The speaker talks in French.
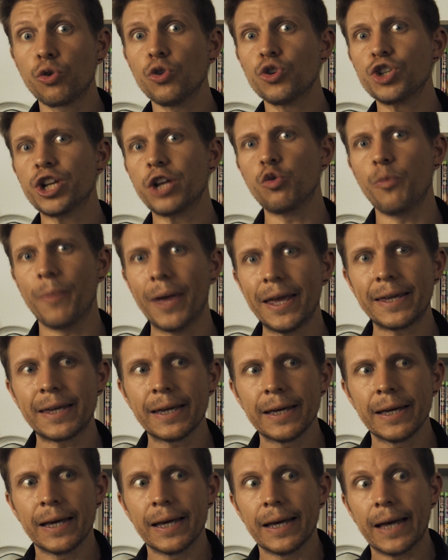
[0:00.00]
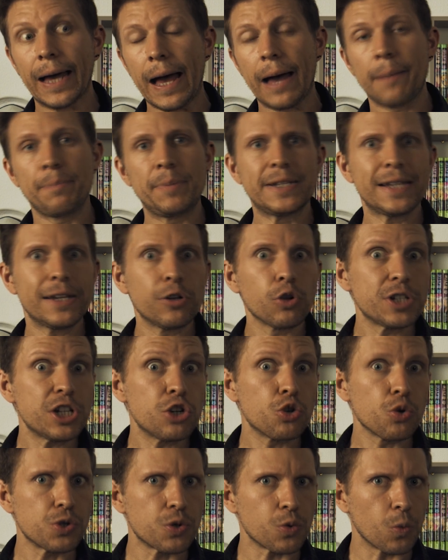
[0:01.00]
que le chat du mec a pissé dans ses
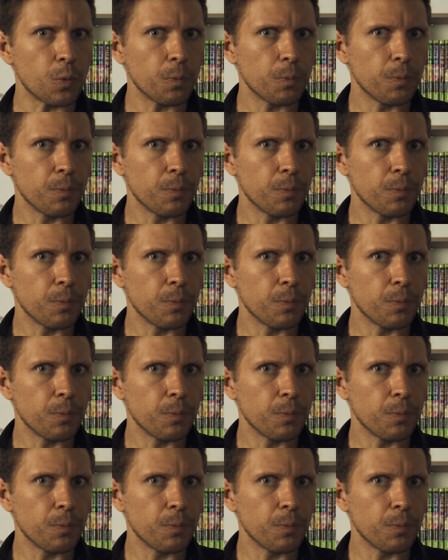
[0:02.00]
chaussons.